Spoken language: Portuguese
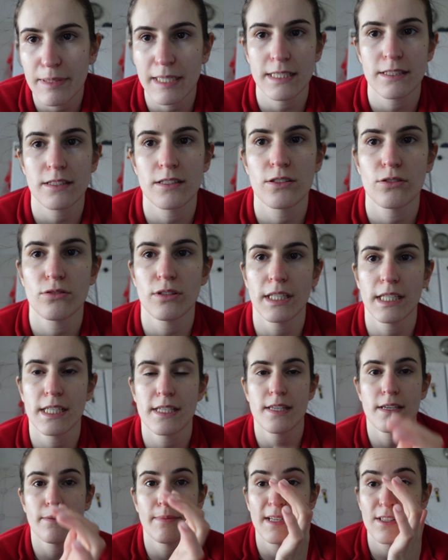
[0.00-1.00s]
massas eu tenho
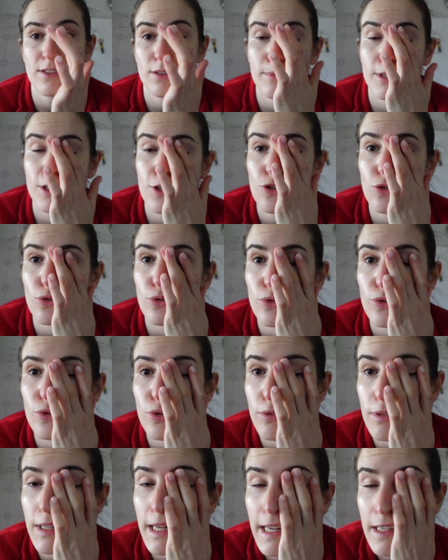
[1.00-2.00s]
assim mais ou menos
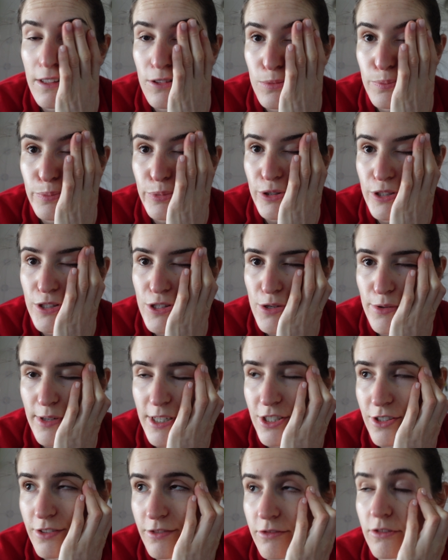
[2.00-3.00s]
controlado, por isso eu
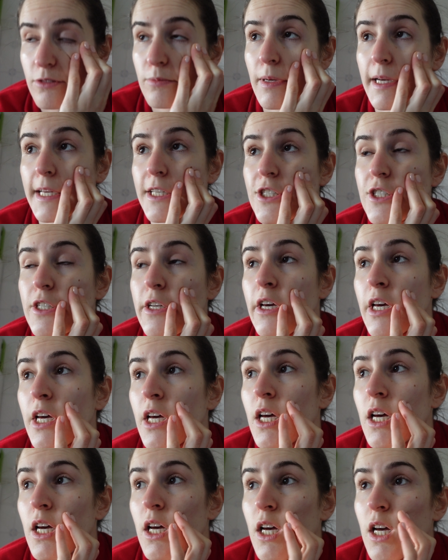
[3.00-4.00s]
acho que vou mais
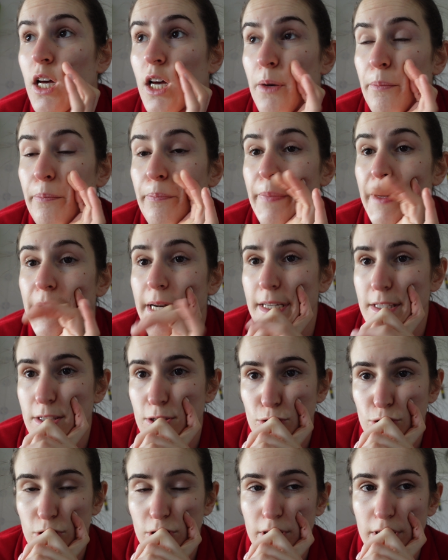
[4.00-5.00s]
para a
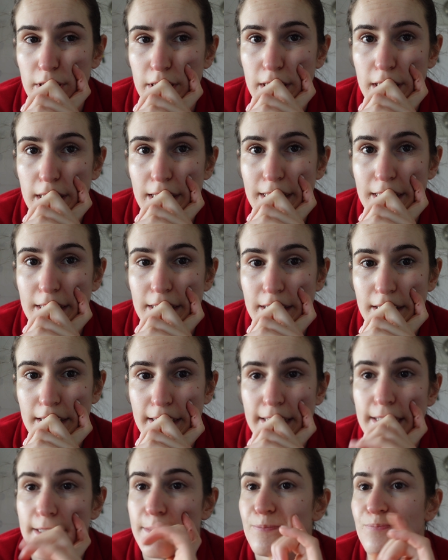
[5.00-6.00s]
zona
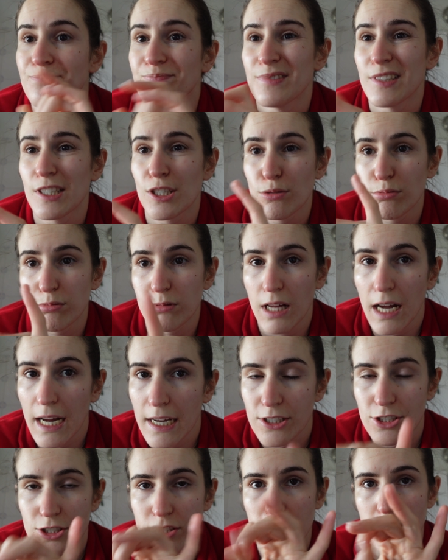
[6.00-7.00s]
um, das
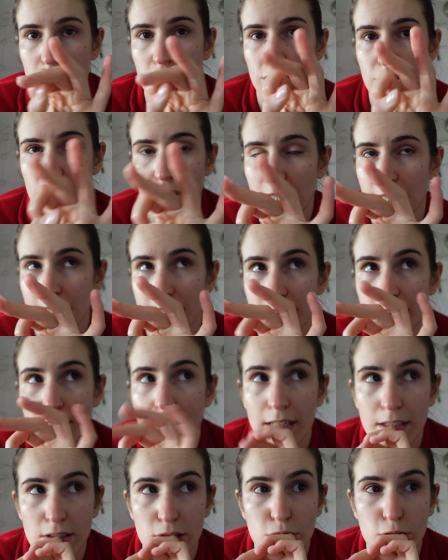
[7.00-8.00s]
bolachas,
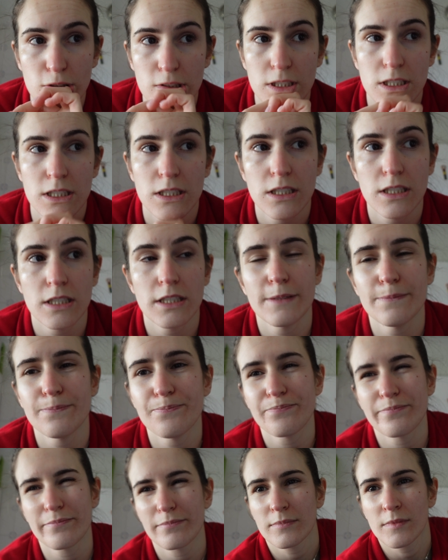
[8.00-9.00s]
enlatados e
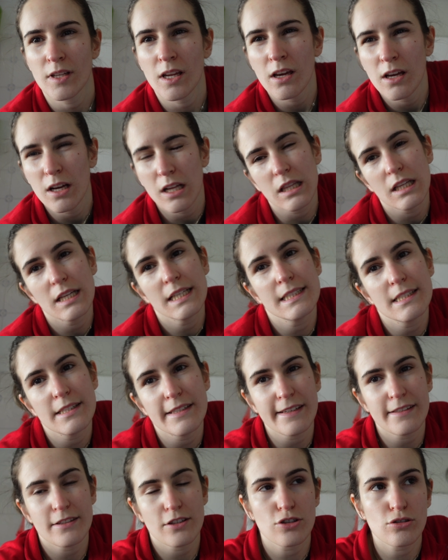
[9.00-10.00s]
hum,
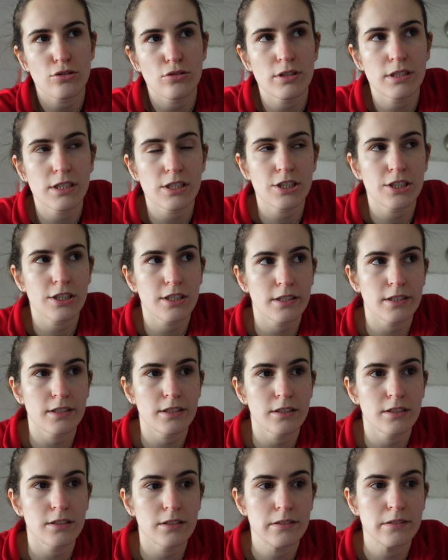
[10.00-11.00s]
leites e essas coisas que,
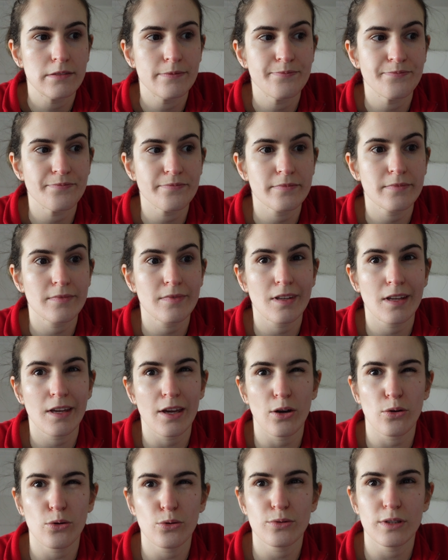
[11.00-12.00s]
hum,
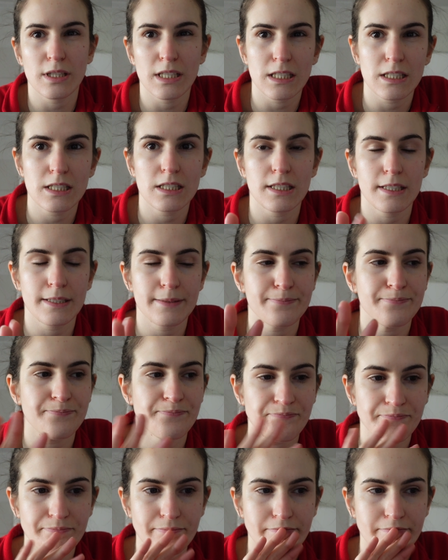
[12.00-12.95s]
que é o que eu tenho assim. Hum,